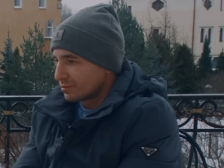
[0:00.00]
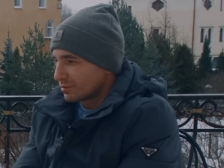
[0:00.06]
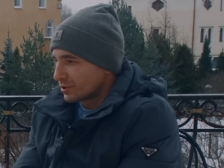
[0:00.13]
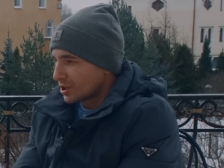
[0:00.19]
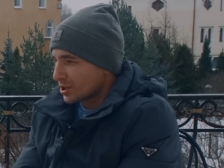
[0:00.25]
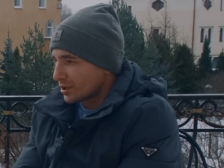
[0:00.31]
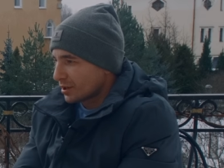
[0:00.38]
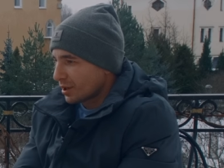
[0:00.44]

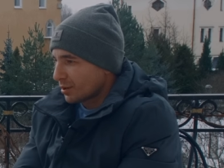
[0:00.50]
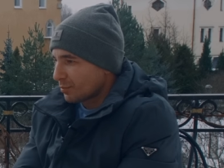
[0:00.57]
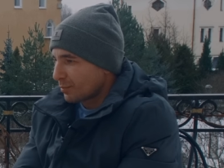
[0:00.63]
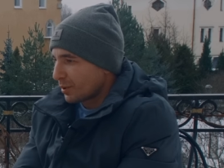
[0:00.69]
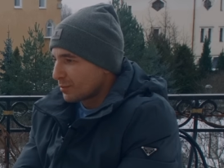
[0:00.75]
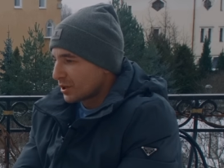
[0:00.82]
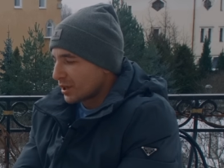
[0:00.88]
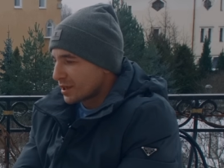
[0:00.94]
решил как
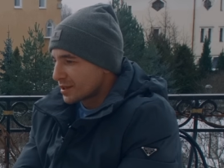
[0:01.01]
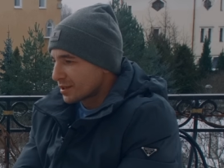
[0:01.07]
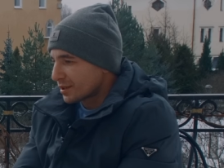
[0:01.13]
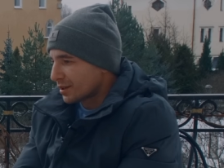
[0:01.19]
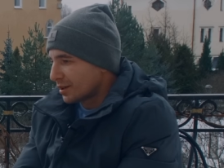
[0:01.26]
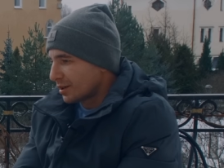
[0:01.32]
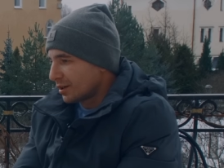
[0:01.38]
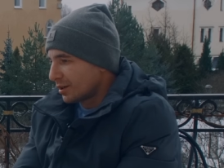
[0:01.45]
поменять
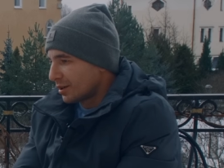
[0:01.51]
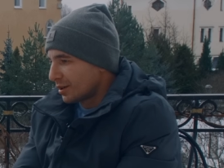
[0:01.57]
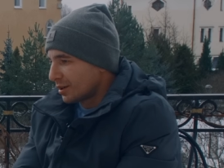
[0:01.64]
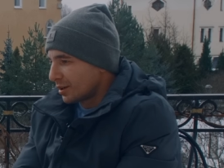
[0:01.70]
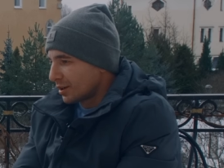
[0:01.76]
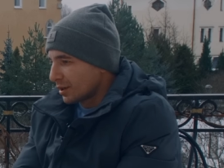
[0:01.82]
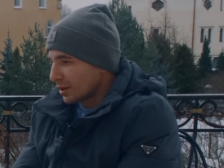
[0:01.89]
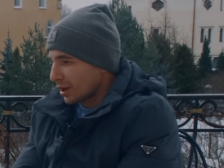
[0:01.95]

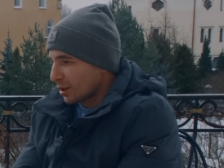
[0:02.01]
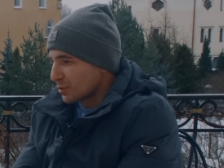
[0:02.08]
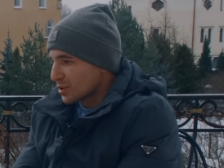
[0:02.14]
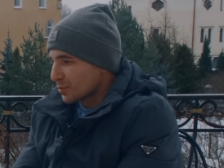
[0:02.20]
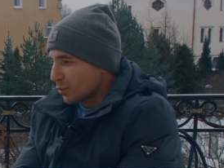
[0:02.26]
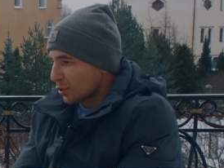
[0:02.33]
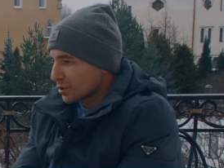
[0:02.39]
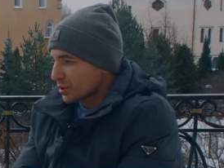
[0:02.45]
как бы
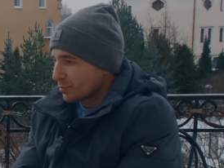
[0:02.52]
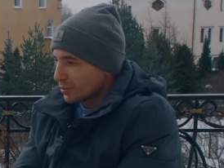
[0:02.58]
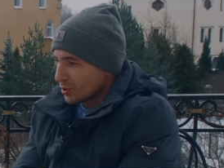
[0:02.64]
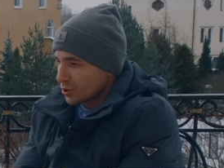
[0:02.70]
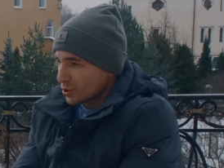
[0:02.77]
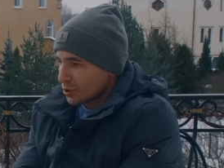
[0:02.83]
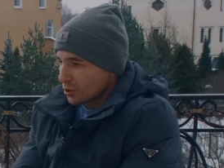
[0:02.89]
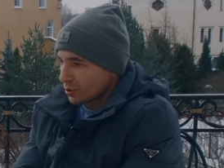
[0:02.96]
спорт и
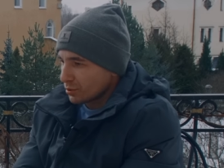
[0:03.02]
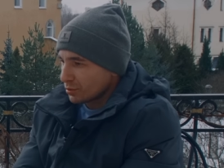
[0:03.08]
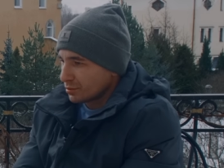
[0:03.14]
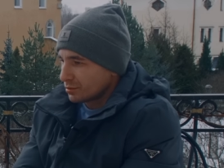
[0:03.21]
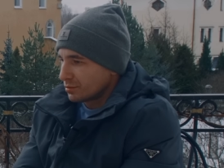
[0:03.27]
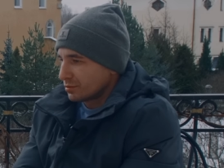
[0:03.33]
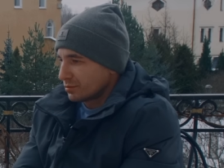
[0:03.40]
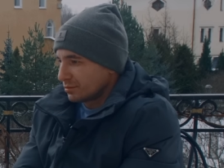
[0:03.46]

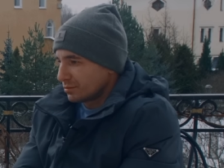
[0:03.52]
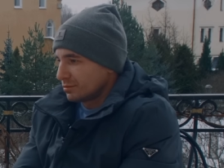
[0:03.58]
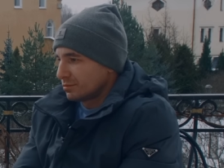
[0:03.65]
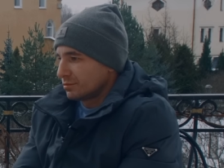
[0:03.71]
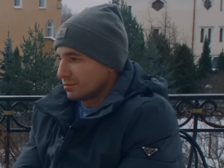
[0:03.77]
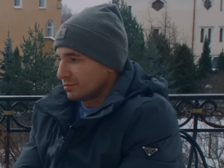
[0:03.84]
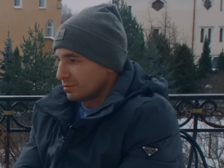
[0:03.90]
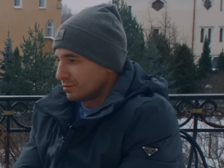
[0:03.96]
перешел
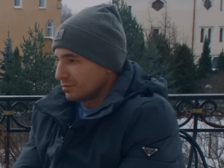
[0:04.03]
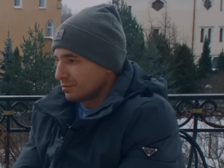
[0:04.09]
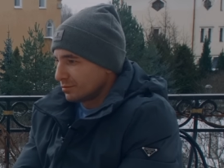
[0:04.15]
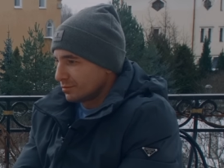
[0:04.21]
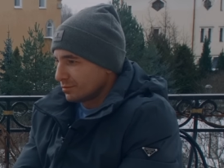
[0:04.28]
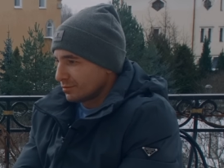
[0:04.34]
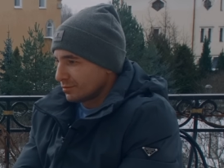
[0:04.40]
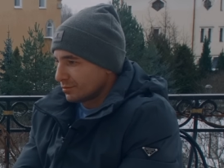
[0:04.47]

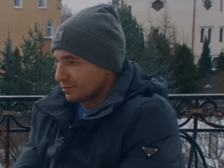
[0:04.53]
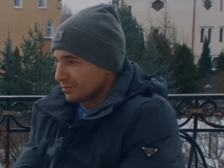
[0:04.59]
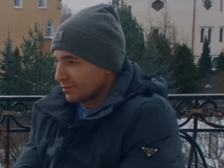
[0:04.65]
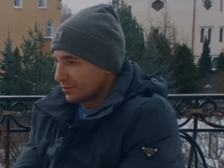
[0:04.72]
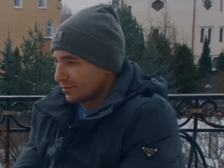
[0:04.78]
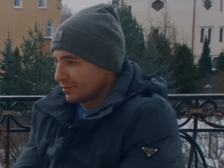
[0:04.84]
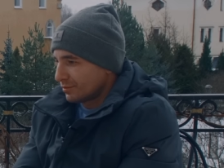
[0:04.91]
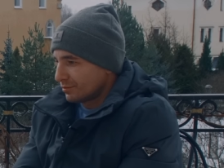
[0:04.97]
э,
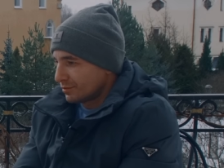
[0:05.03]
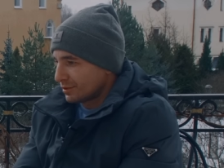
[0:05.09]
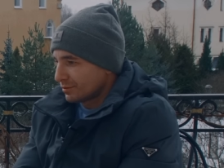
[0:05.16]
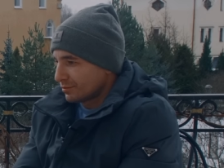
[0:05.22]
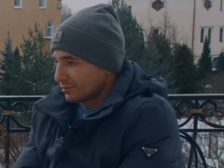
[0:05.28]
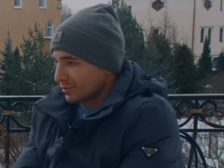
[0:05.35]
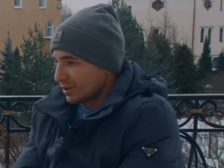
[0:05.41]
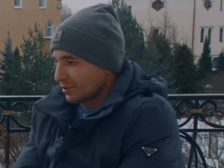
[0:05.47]

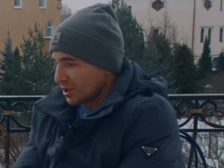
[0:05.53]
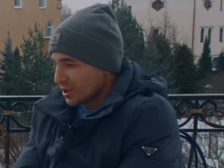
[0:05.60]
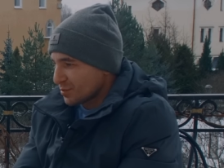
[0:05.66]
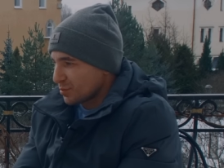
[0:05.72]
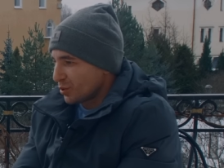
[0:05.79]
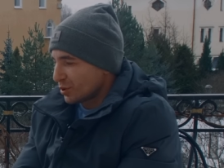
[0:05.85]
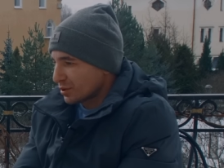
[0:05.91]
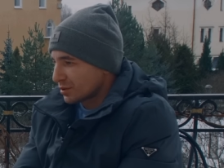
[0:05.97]
на
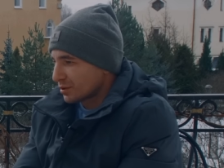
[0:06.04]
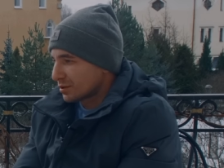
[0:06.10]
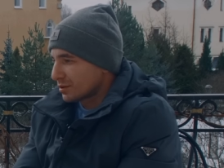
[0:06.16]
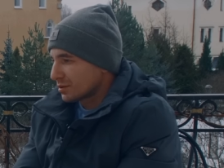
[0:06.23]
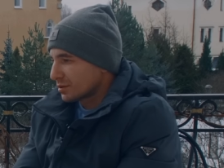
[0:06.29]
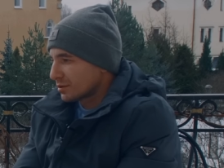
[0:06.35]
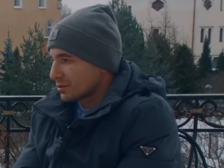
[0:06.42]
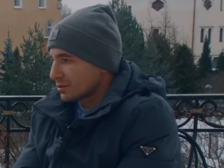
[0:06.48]
велоспорт.
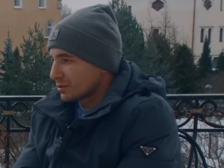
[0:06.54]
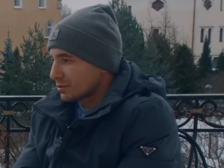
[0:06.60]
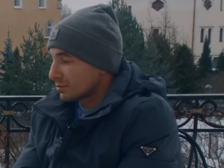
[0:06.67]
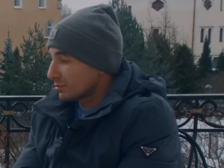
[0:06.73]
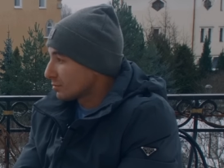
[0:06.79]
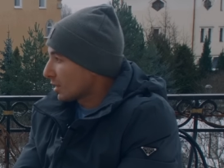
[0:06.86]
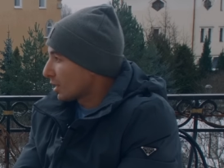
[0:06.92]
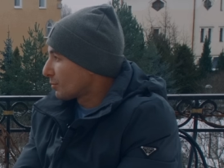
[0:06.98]

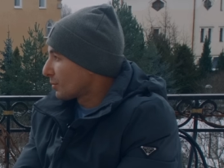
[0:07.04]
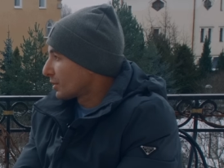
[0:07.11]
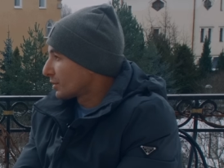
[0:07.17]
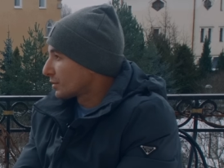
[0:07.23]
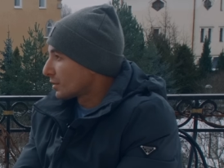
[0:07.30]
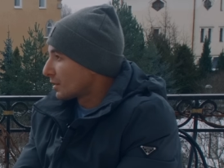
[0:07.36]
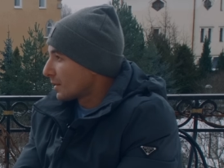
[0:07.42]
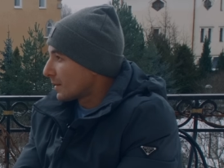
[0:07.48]
А ну, тебе сколько бы,
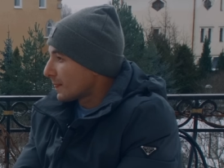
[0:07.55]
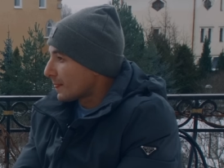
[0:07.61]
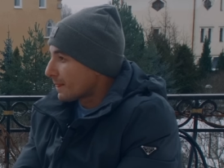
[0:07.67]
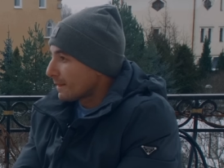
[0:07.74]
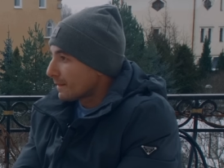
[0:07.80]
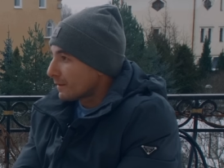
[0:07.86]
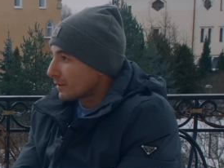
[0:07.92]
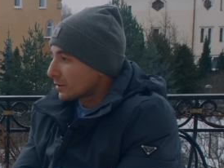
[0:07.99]
лет было?
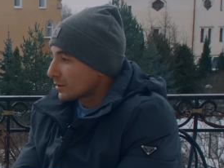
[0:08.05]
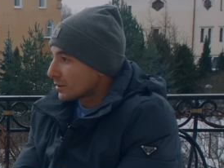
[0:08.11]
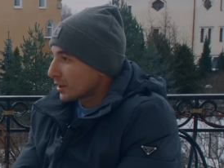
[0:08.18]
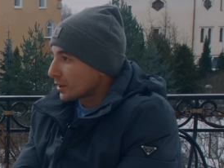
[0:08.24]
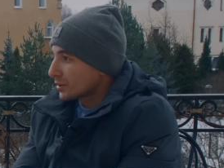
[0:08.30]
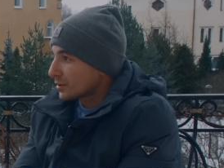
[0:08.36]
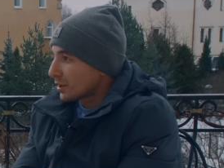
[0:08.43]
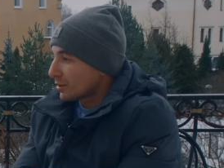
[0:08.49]

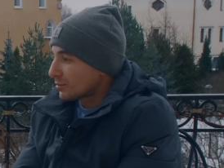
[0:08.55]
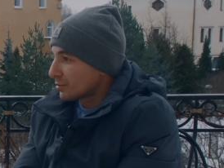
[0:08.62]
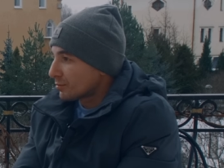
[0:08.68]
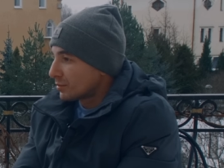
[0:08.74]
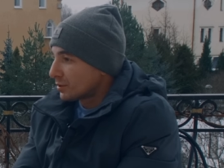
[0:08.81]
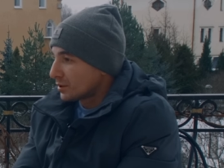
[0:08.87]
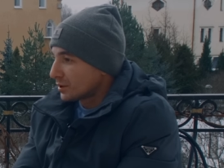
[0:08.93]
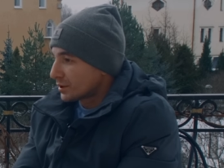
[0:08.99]
Тогда мне
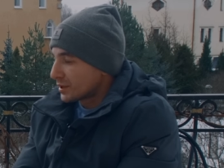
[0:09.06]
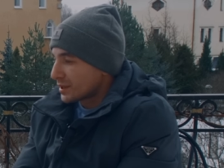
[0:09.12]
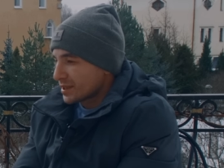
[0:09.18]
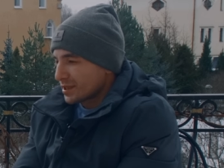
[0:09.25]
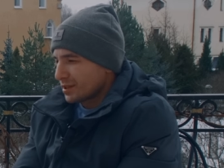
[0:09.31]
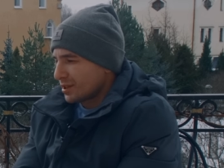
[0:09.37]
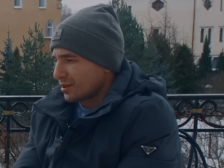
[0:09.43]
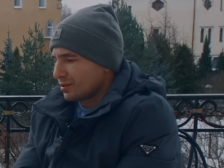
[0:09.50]
было,
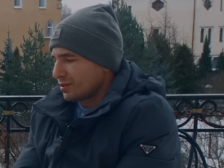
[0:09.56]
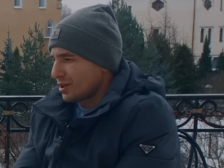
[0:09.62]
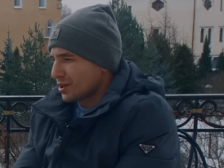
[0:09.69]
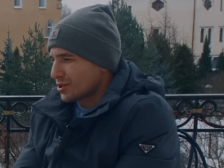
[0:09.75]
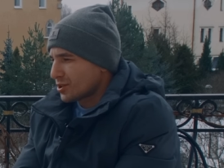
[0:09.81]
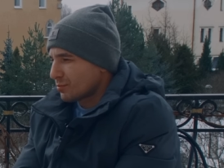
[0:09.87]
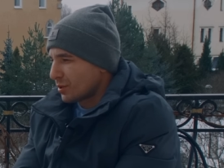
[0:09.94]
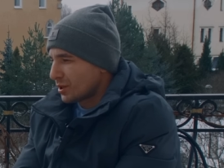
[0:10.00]
если я не
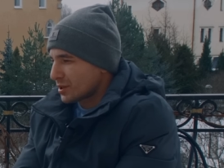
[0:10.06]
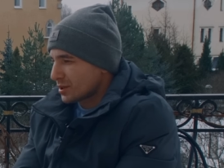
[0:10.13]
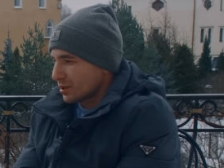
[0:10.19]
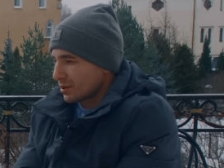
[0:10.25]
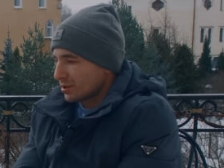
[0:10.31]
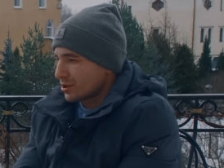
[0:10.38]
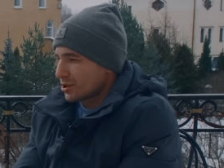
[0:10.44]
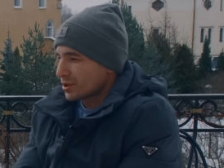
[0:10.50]
ошибаюсь,
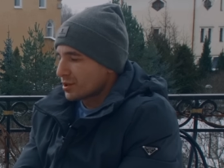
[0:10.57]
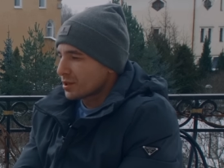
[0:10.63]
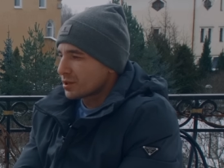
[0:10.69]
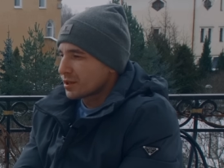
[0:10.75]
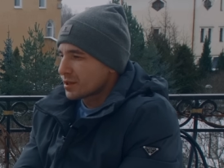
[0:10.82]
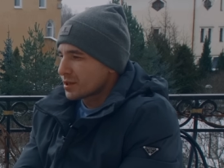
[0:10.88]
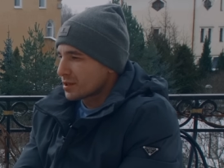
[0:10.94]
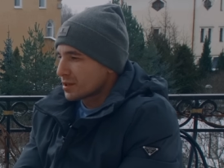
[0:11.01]
наверное,
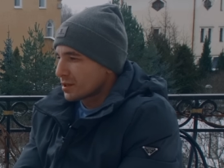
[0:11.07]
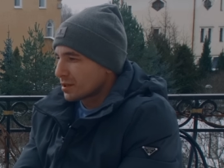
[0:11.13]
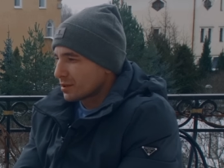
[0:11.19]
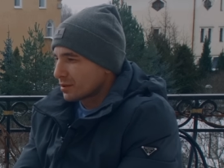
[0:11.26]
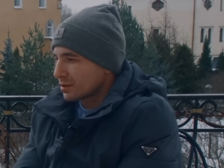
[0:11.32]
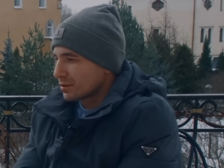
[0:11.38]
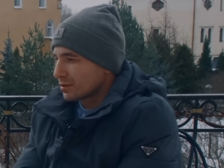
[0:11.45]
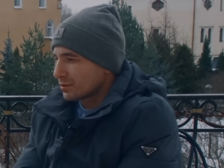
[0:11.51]
14.
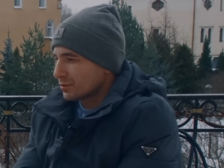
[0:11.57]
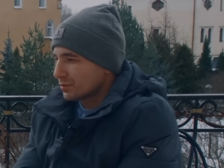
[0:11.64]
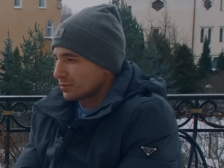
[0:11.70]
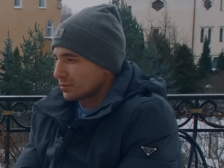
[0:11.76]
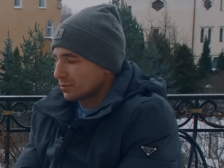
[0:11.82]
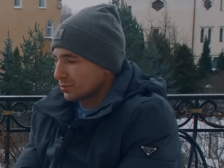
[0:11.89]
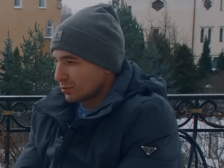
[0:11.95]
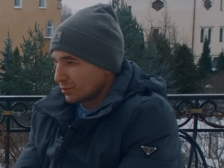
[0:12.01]
Угу.
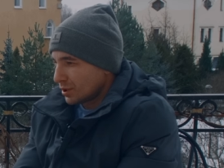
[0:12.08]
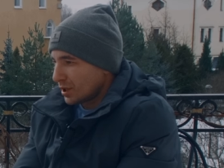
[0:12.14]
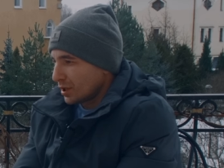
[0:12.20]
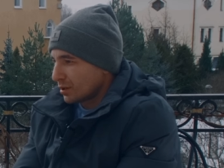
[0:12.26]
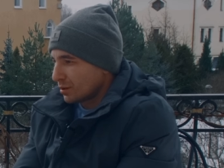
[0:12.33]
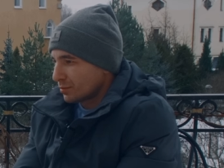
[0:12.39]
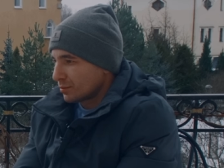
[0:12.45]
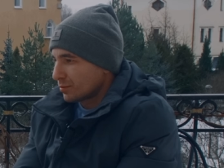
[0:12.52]
Ну,
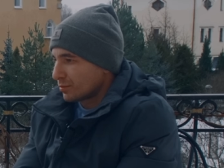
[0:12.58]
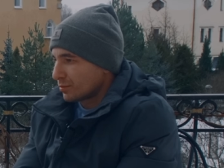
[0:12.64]
я